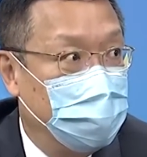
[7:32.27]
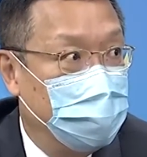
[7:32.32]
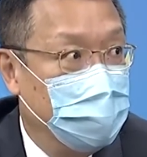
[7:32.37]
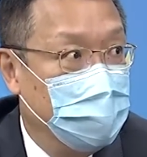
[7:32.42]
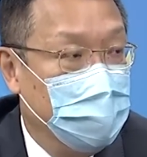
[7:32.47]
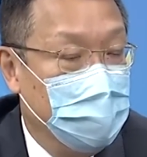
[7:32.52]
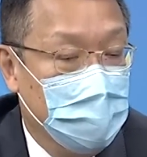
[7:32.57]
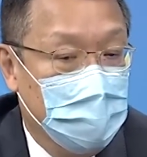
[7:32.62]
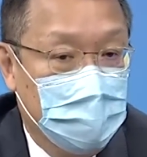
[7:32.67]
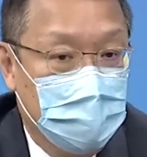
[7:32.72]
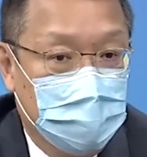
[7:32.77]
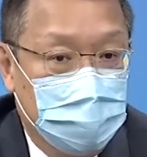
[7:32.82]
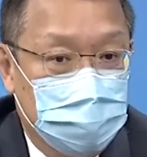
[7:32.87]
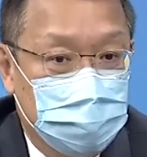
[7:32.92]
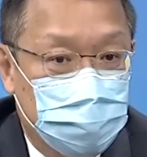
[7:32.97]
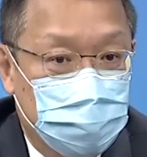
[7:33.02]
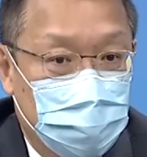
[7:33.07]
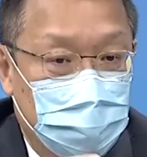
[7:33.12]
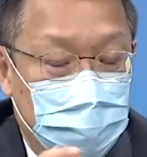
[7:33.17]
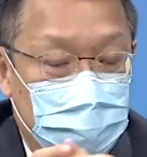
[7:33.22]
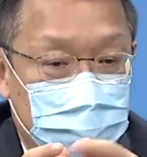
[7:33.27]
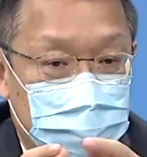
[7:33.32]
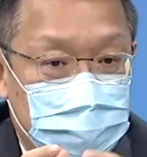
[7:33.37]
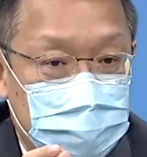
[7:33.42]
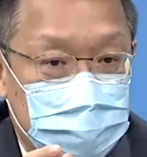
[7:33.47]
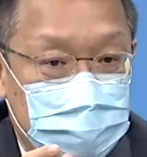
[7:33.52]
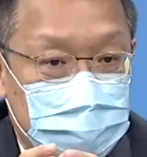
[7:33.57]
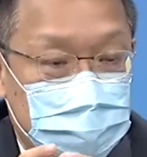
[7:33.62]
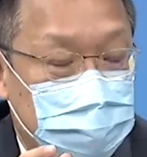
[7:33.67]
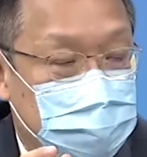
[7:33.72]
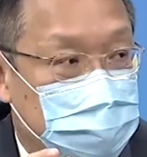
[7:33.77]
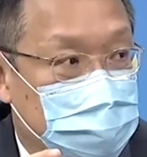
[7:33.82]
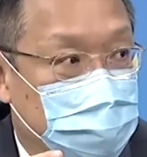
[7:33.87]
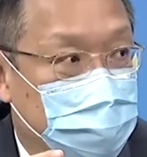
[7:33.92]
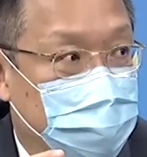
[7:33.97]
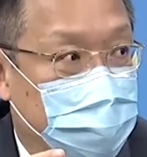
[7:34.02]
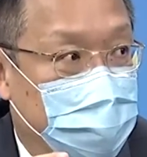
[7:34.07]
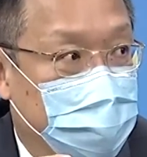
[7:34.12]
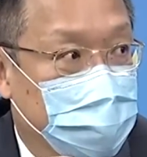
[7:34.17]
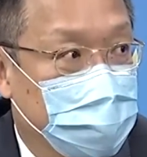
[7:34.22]
嗯，你所有这些行
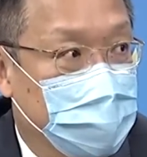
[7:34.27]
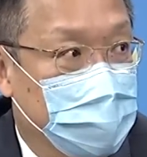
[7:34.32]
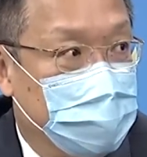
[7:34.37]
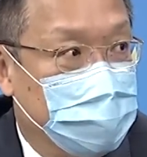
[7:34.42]
为。